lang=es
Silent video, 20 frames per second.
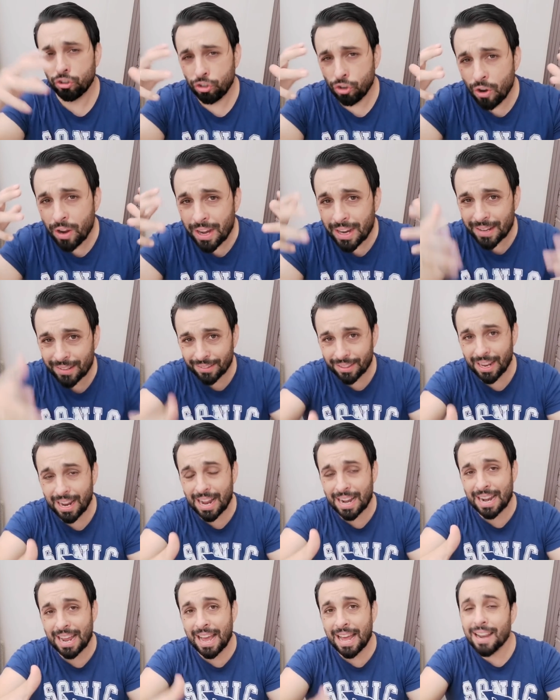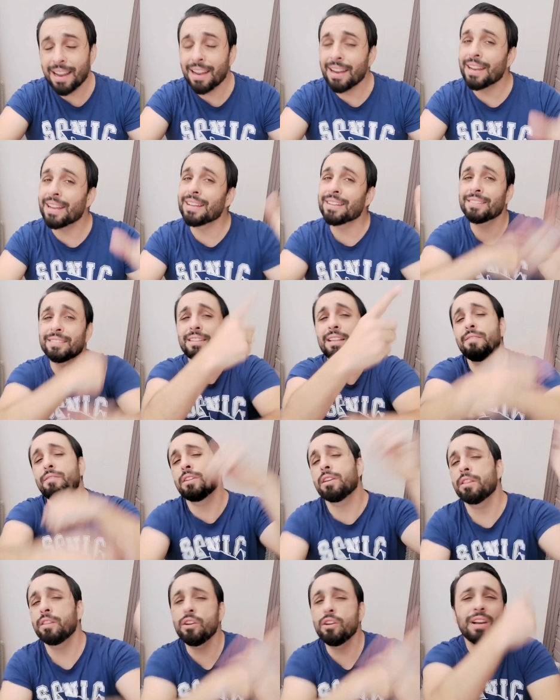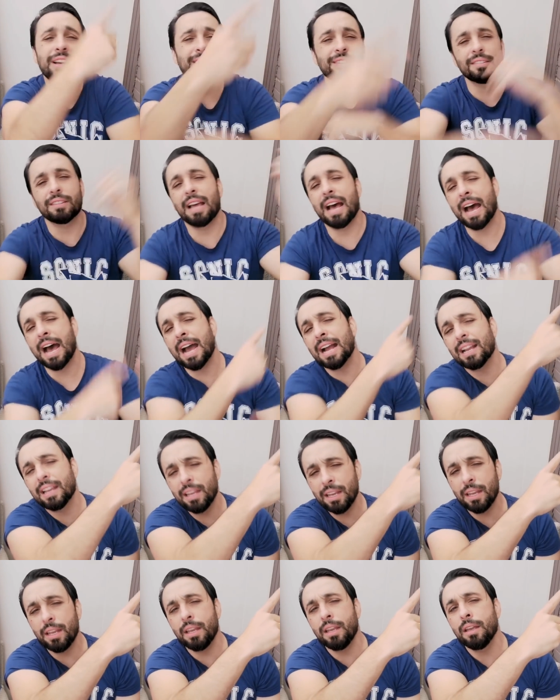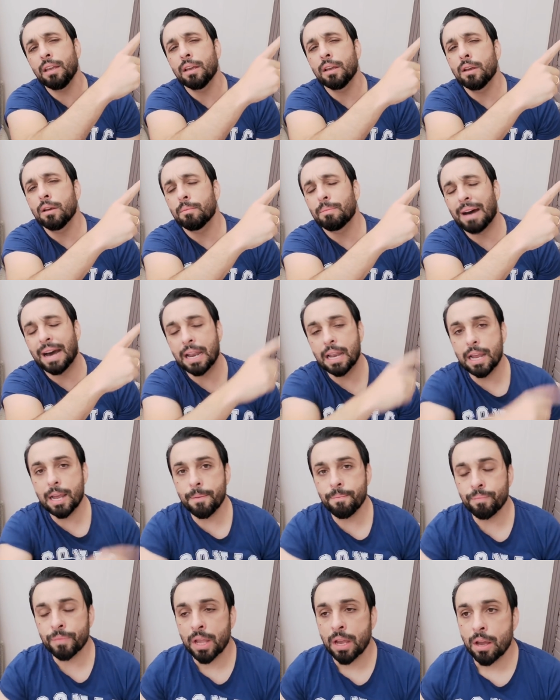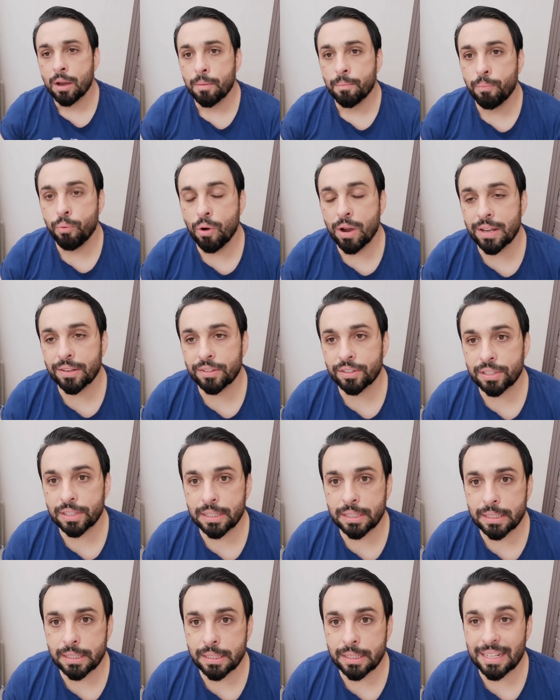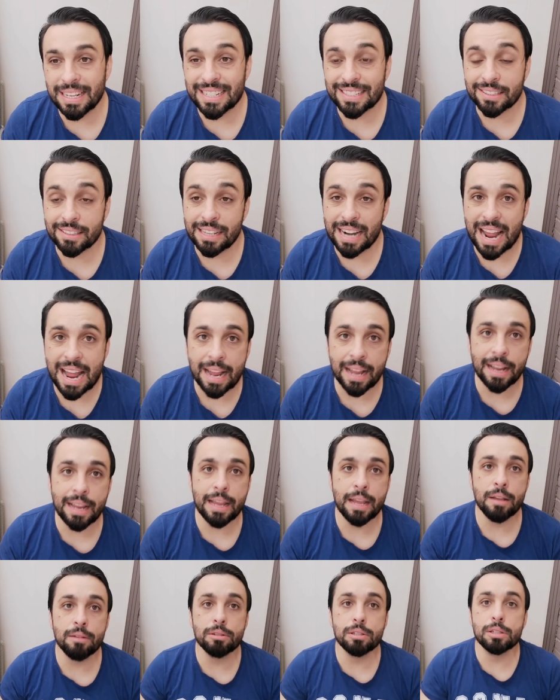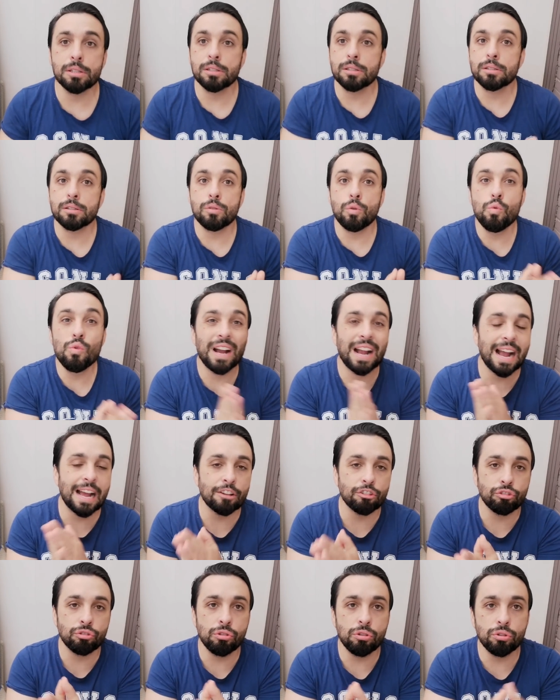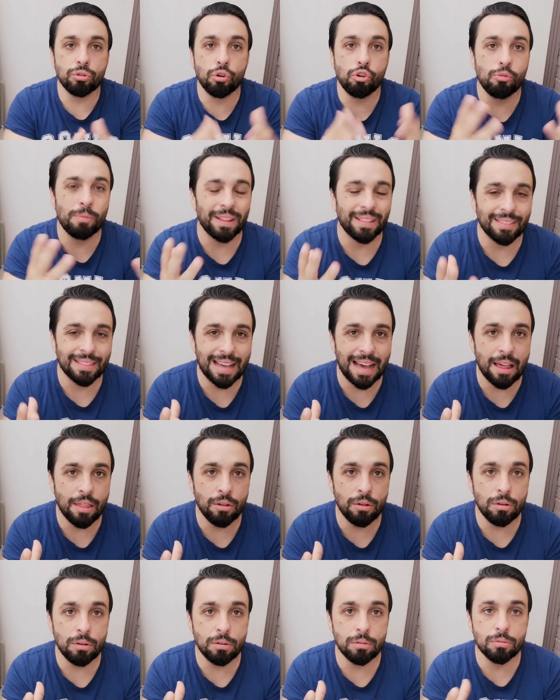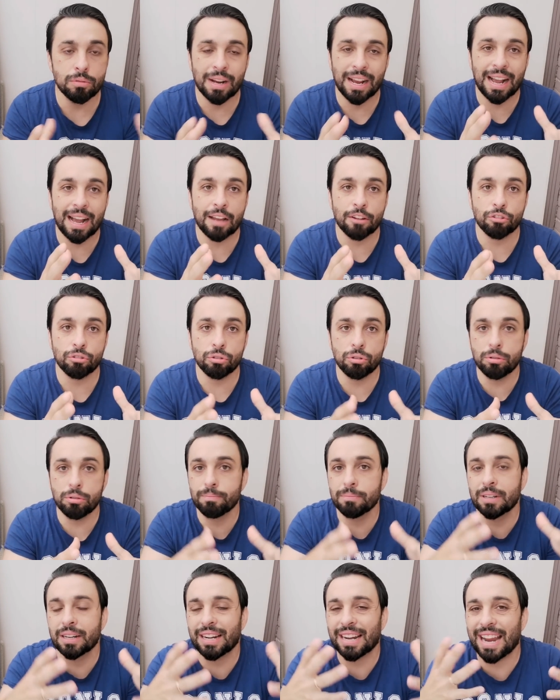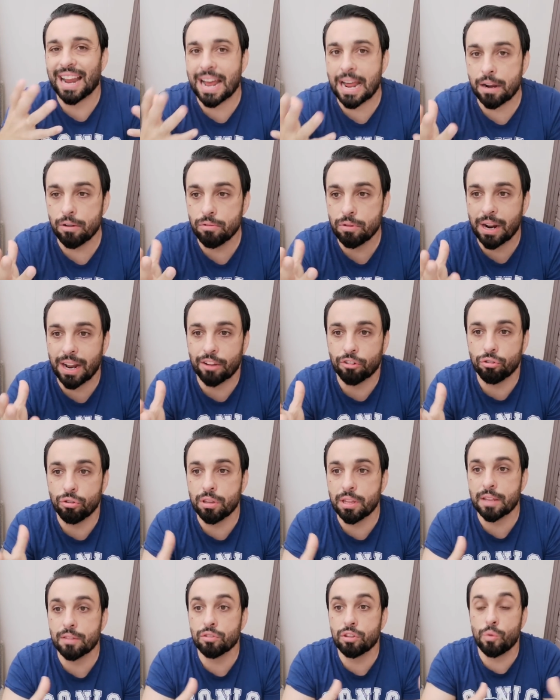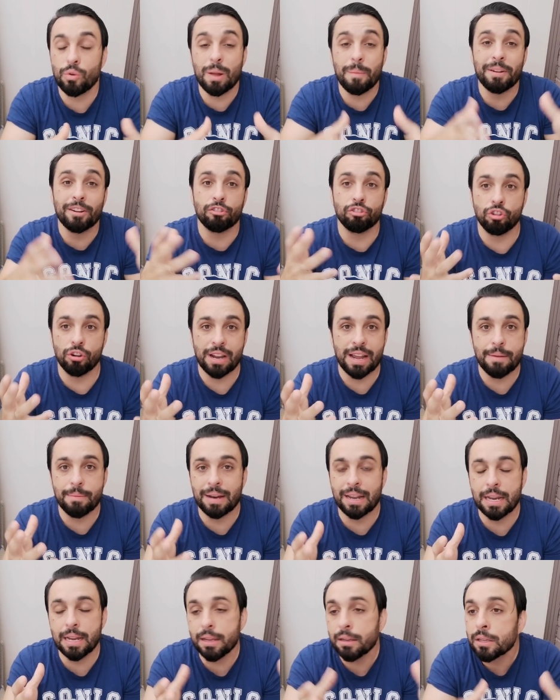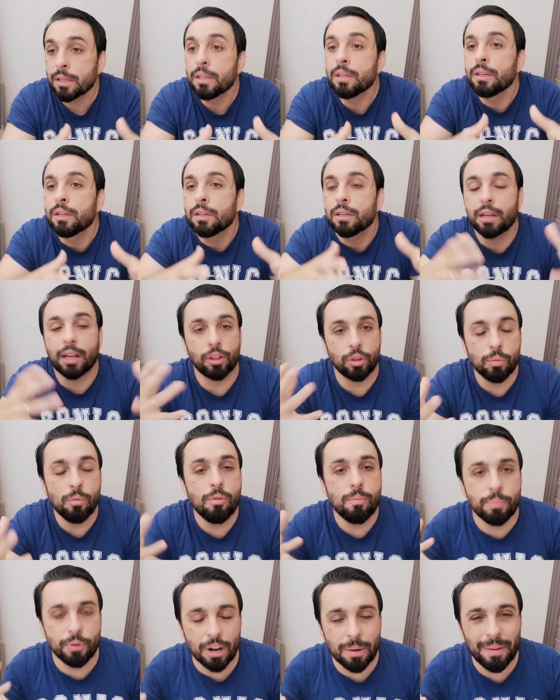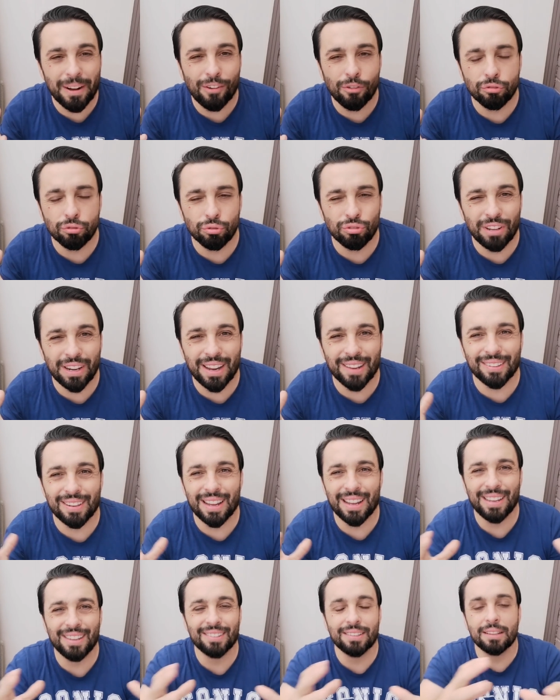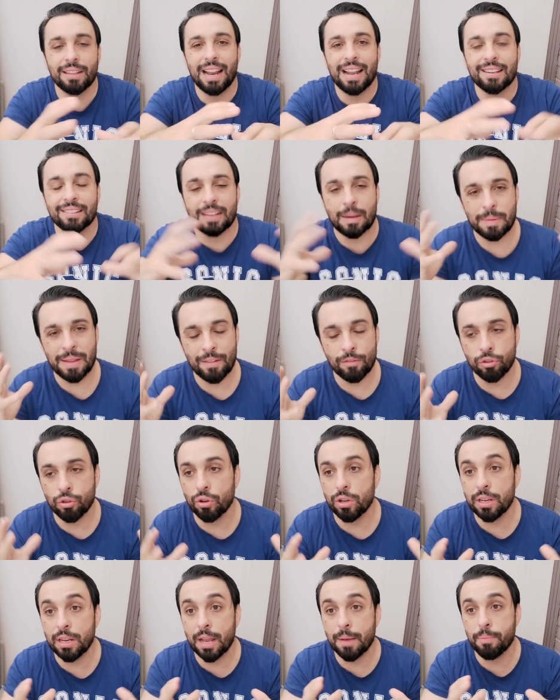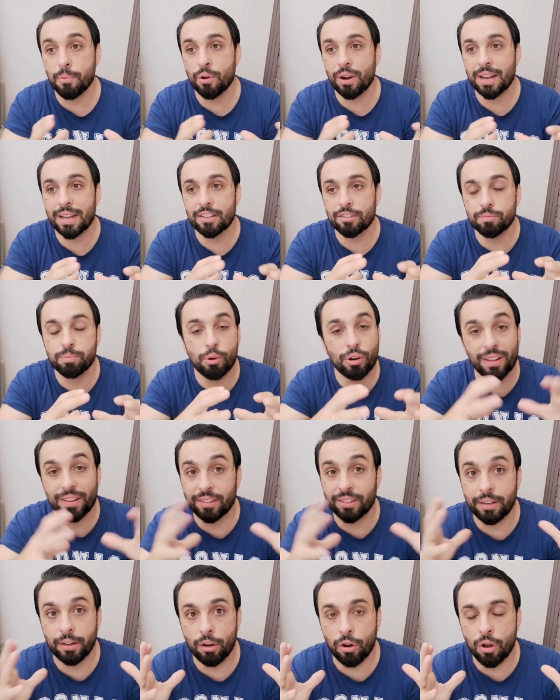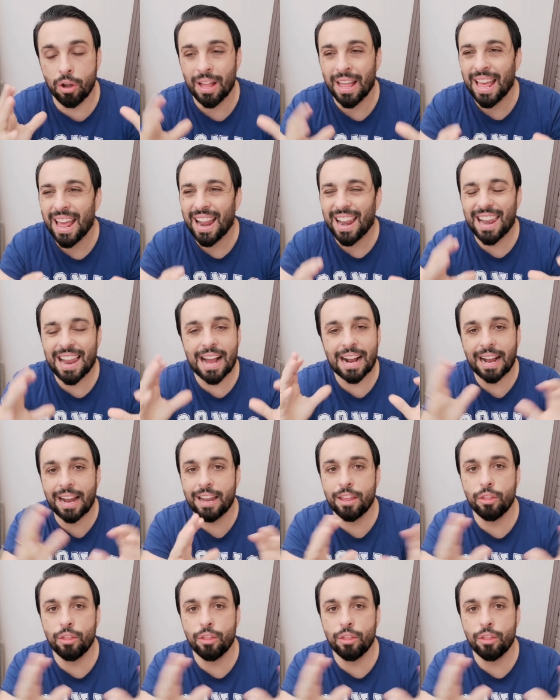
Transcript: Yo en este canal, en este vídeo que está aquí, ¿vale? Pues eh, les traje eh, un caso documentado, un caso real, un caso de, de una persona, ¿vale? Que tuvo un problema con su Series X de lanzamiento y que por es, por decirlo, le ha